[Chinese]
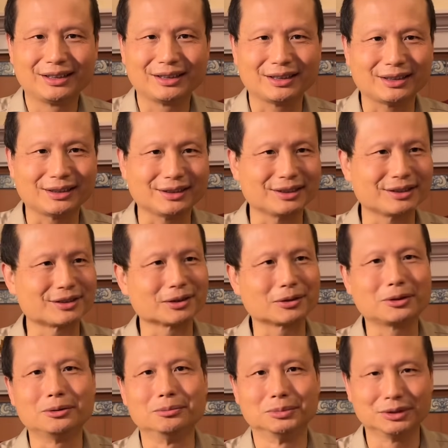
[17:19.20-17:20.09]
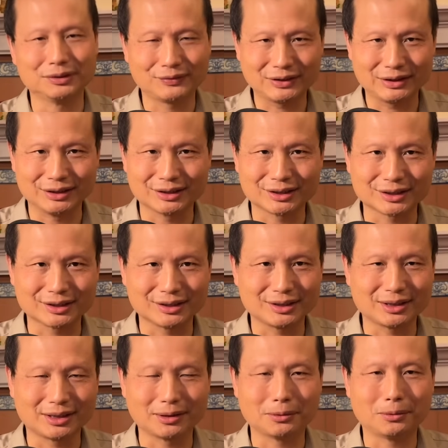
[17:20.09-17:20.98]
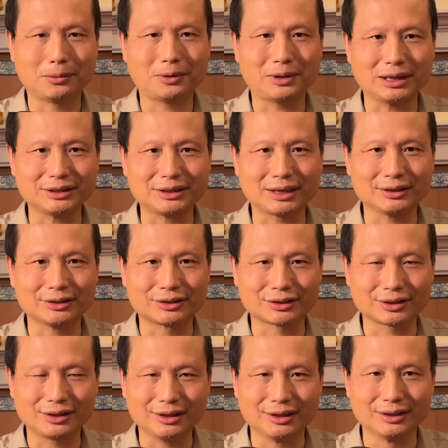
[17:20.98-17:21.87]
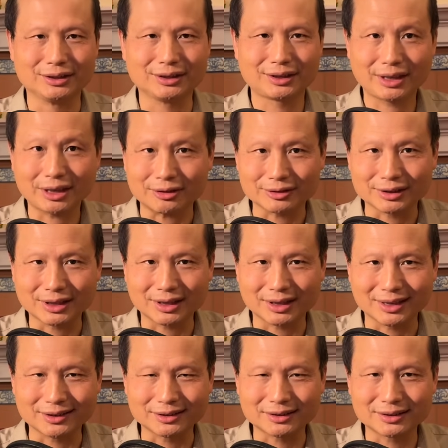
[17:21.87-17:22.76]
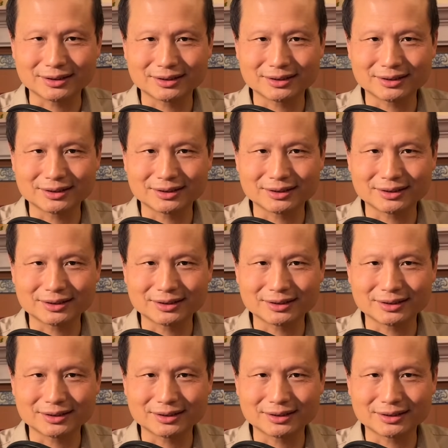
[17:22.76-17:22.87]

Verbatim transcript: 啊，是恐怖分子的火箭失灵掉下来